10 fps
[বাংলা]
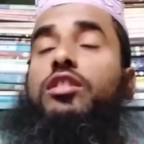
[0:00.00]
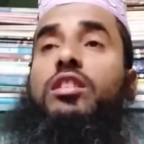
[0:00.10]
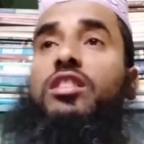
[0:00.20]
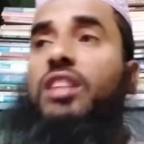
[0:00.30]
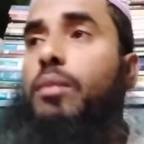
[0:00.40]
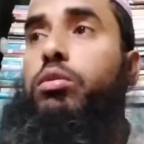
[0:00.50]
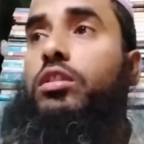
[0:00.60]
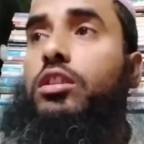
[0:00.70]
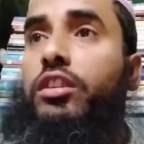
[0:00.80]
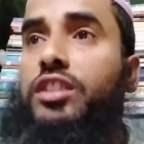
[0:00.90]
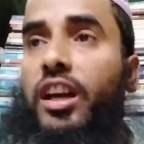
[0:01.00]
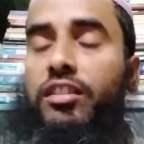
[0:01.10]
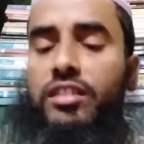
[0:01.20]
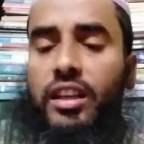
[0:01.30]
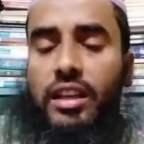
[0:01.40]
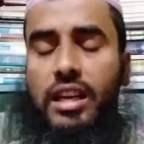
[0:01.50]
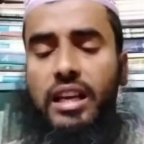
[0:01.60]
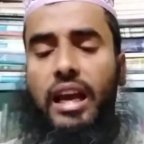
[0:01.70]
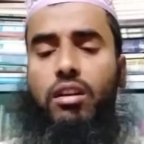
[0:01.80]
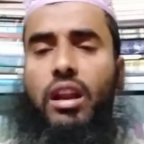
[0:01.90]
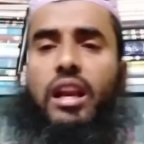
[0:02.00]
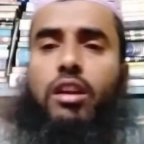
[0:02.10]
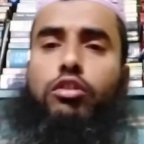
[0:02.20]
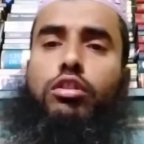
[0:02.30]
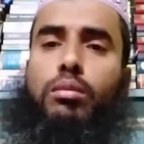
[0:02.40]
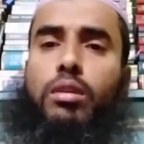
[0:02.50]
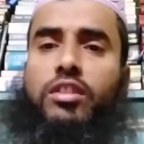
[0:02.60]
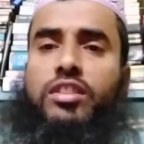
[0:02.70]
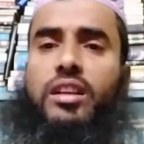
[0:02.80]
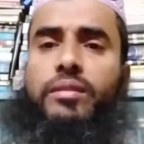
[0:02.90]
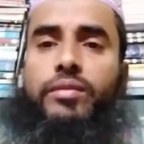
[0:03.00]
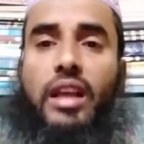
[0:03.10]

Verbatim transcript: কে সাপোর্ট দেওয়া জাহাজ নেই কারণ আল্লাহ রসুল বলেছেন